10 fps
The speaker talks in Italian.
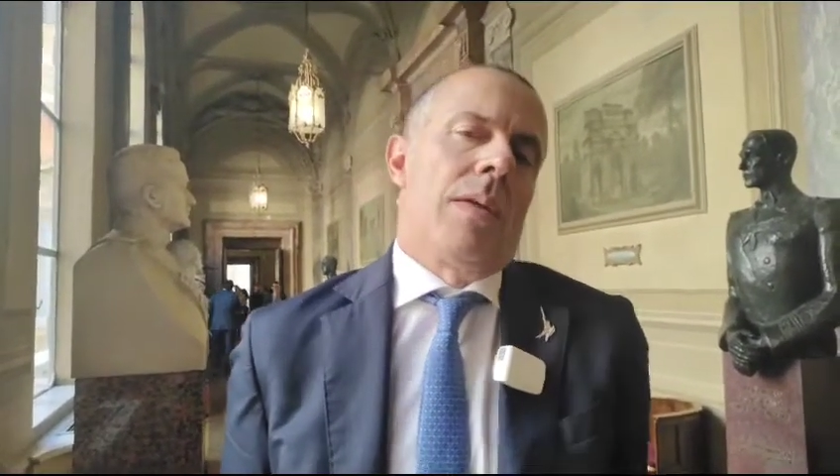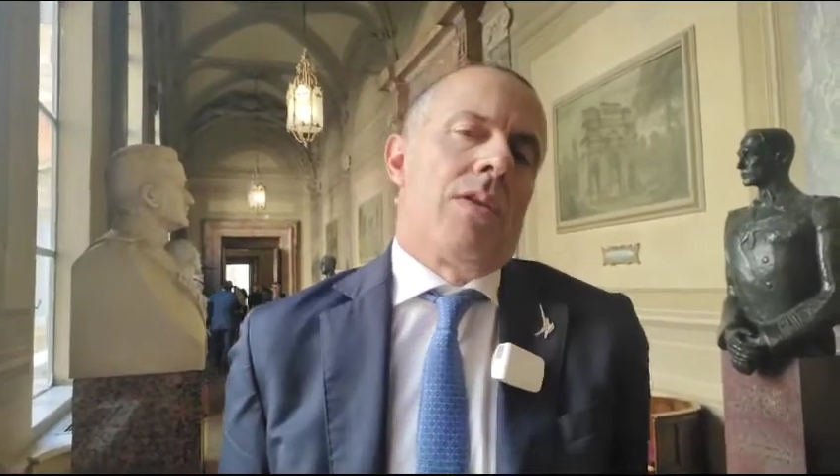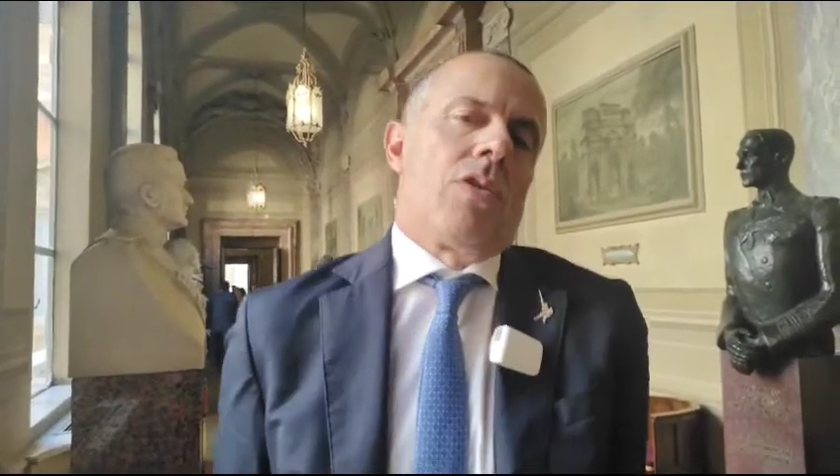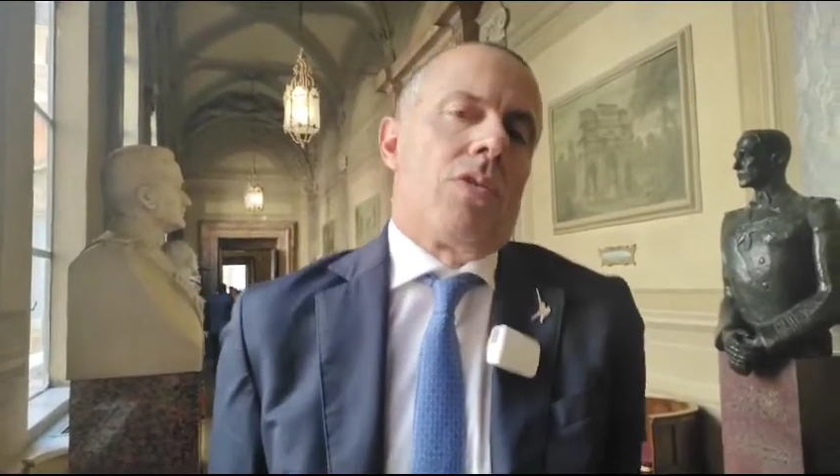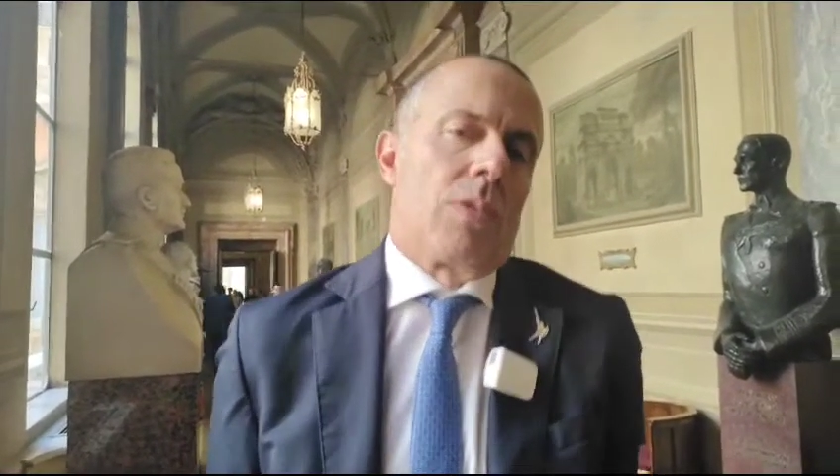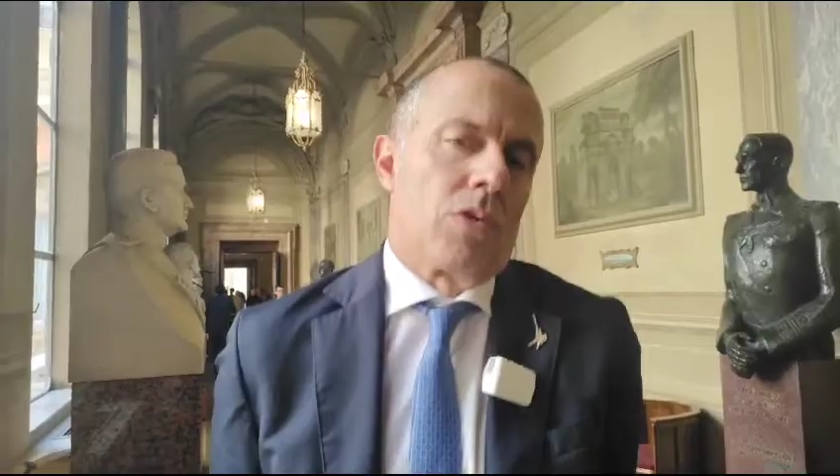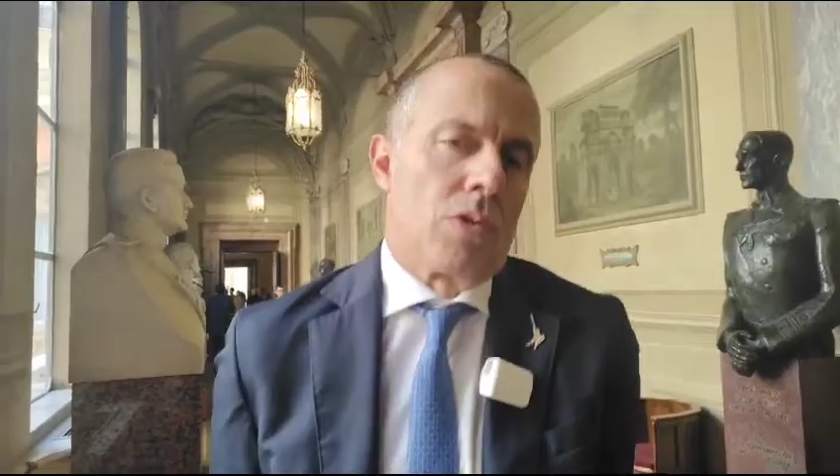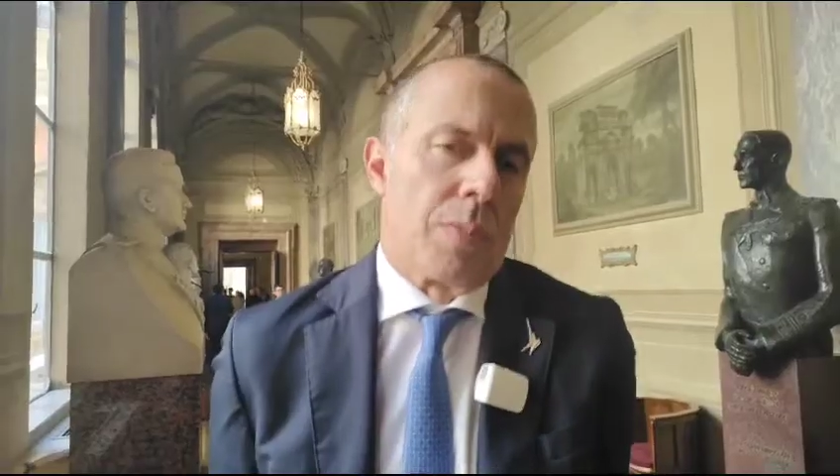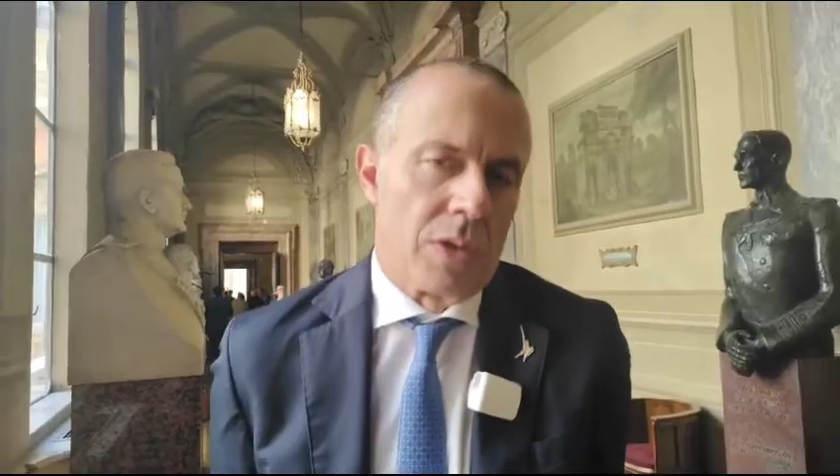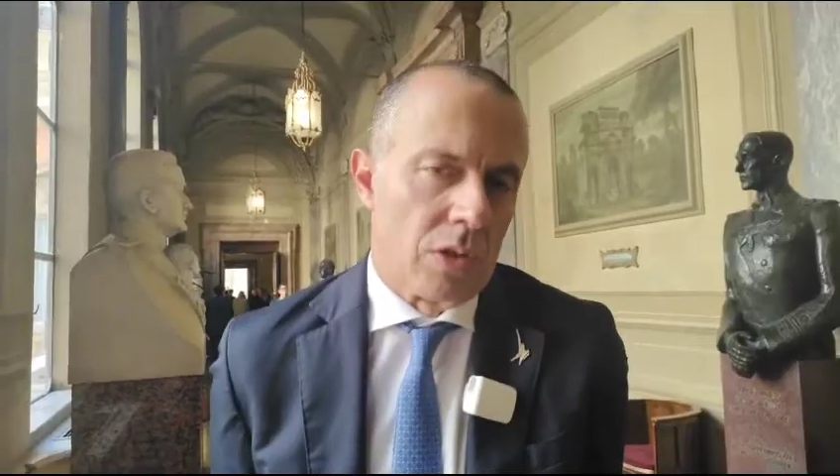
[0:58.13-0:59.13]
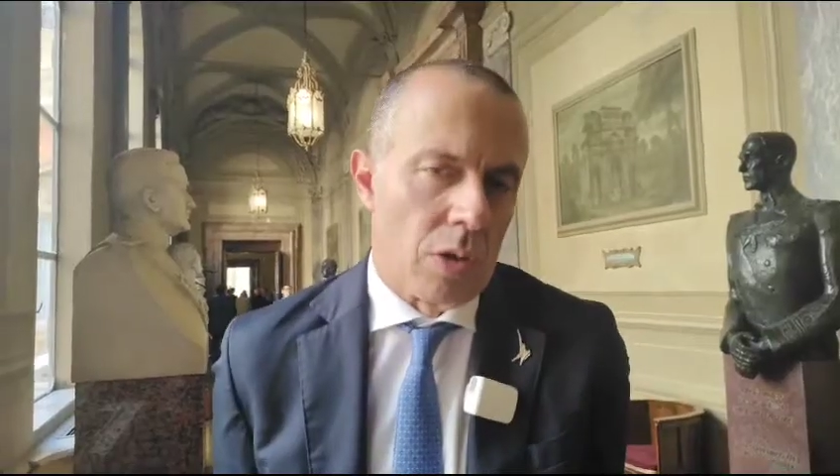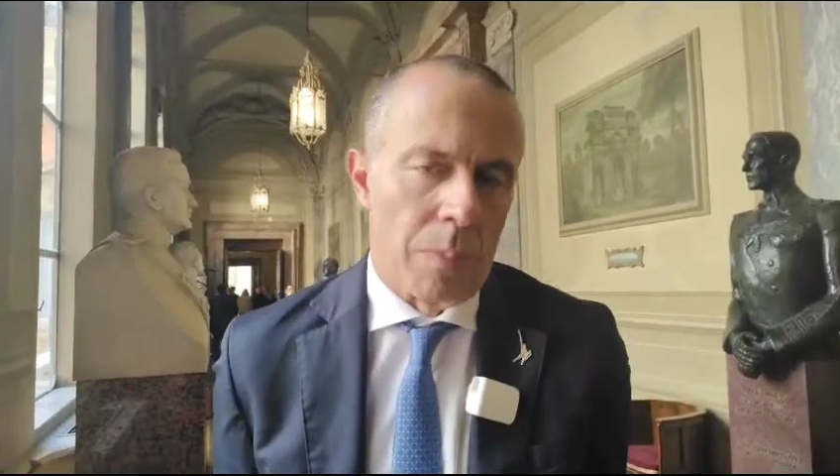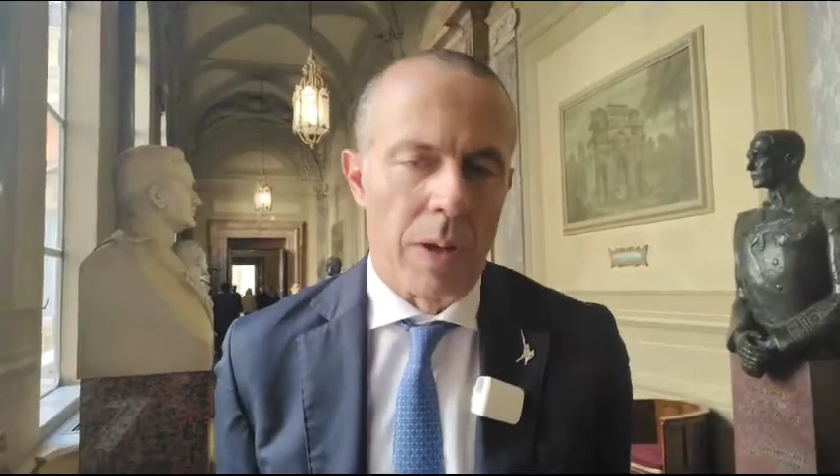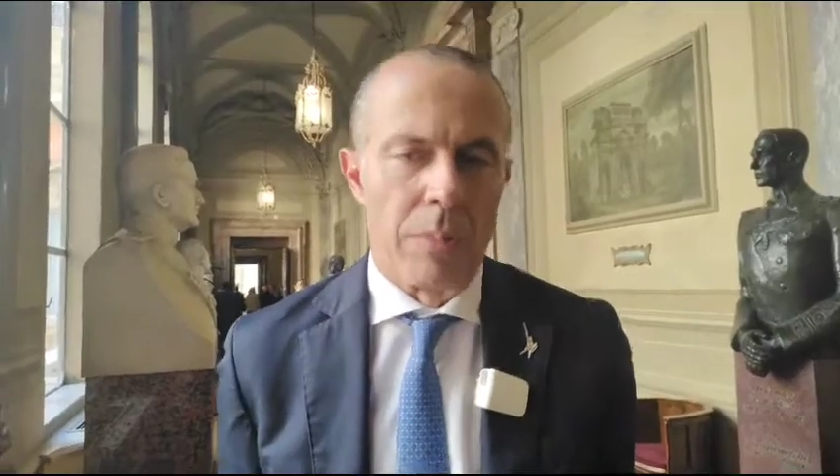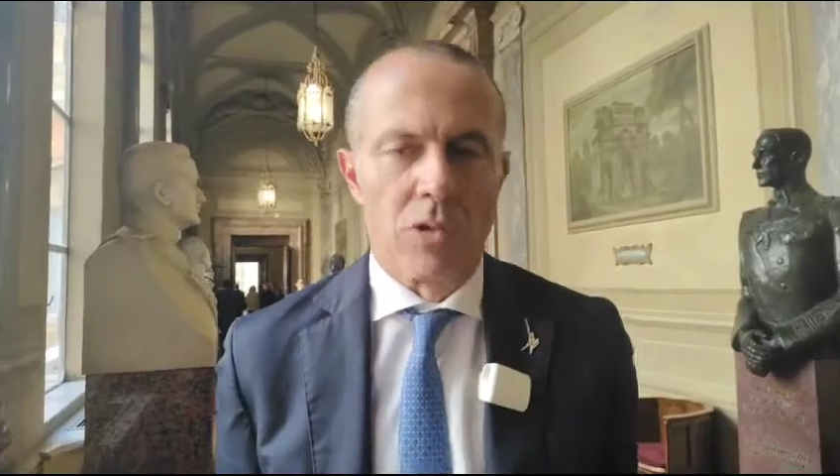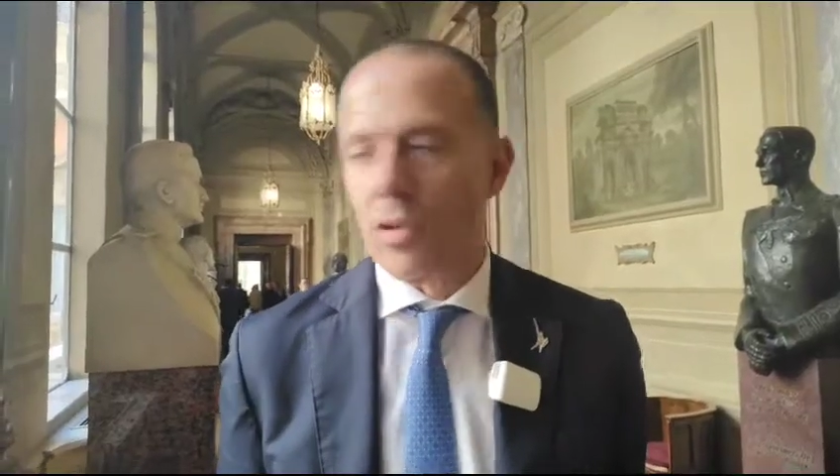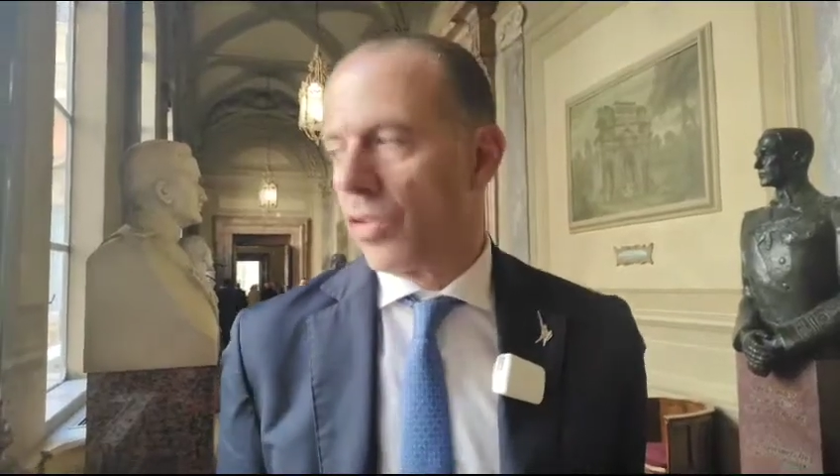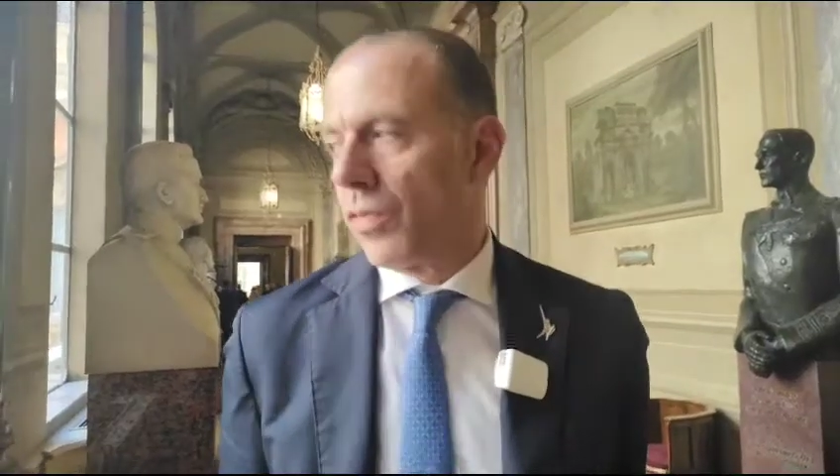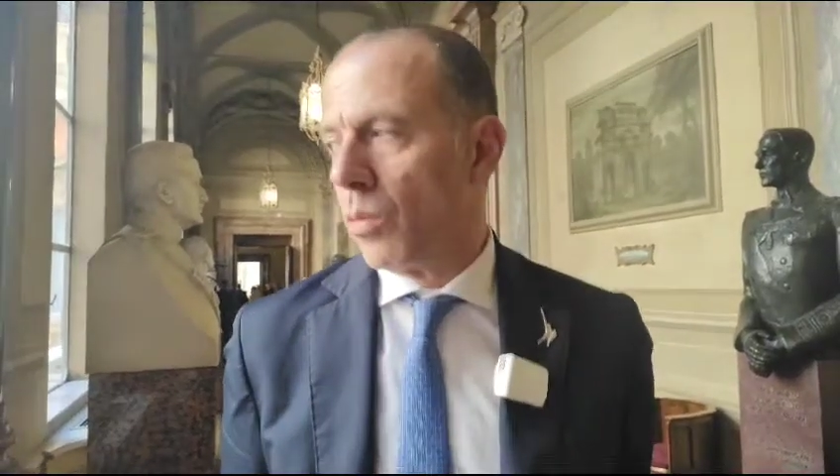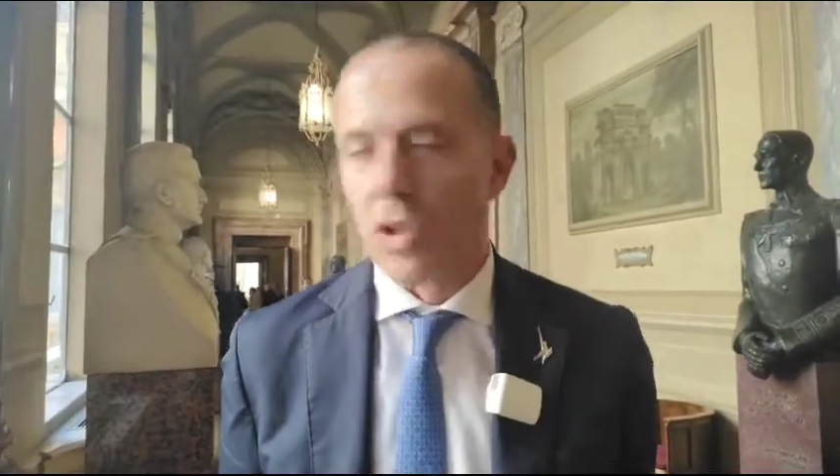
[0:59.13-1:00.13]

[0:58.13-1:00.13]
di solito quando si presentano poi le mozioni di sfiducia